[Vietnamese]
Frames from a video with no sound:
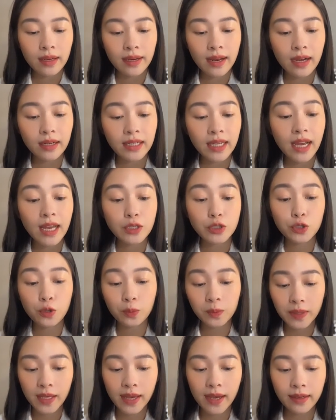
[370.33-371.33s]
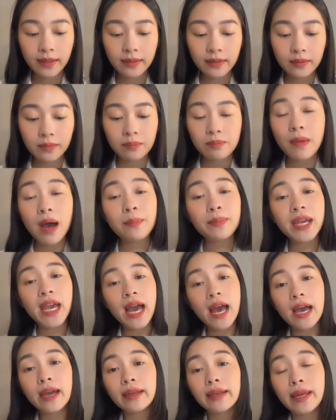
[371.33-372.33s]
nắng đến cả chục tiếng, ba mươi
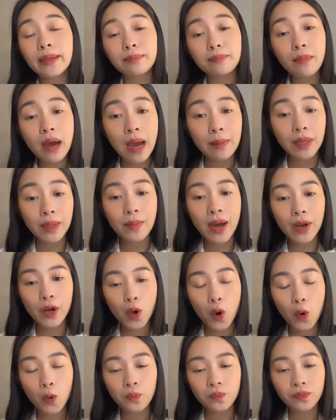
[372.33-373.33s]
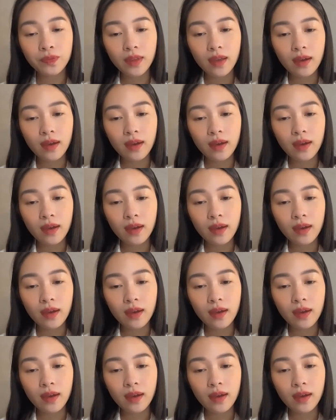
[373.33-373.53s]
hai đến ba mươi ba độ.